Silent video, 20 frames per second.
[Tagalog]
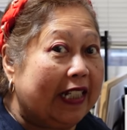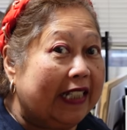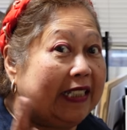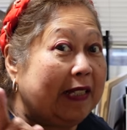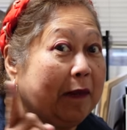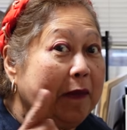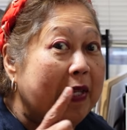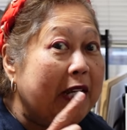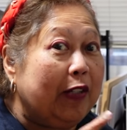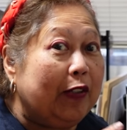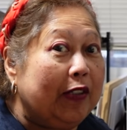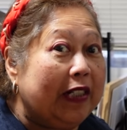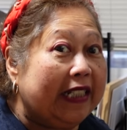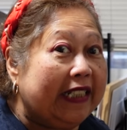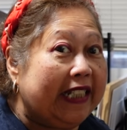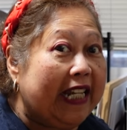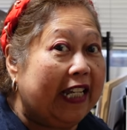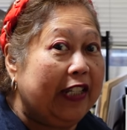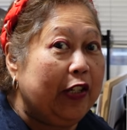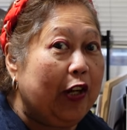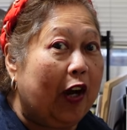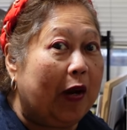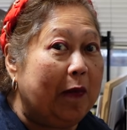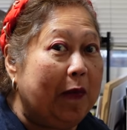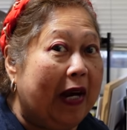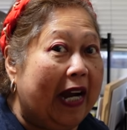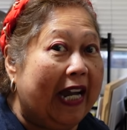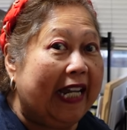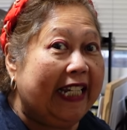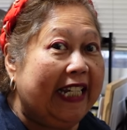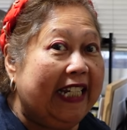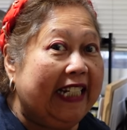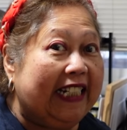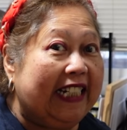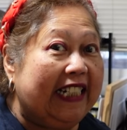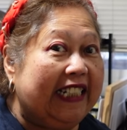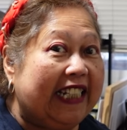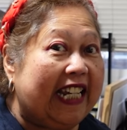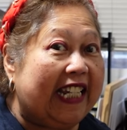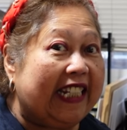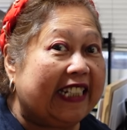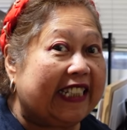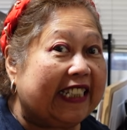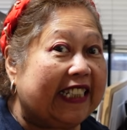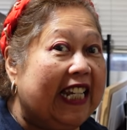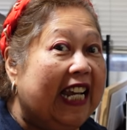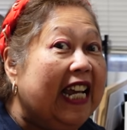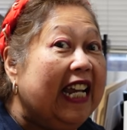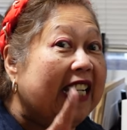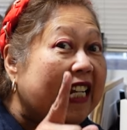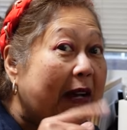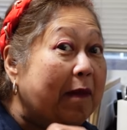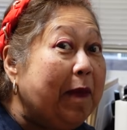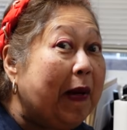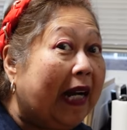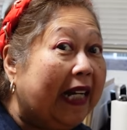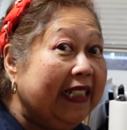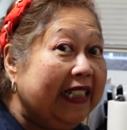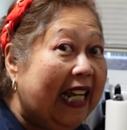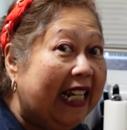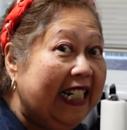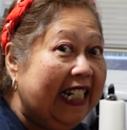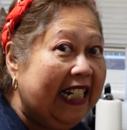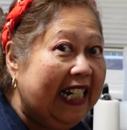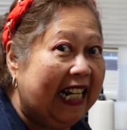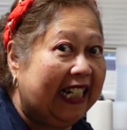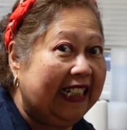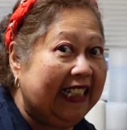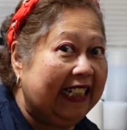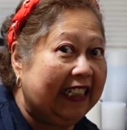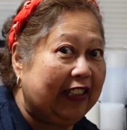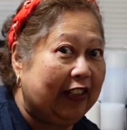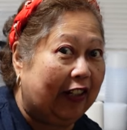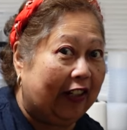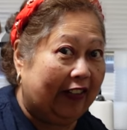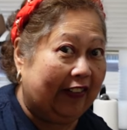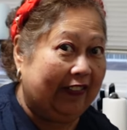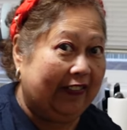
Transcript: Sasabihin ko na sa inyo ang mga ingredients Napakadali lang nito.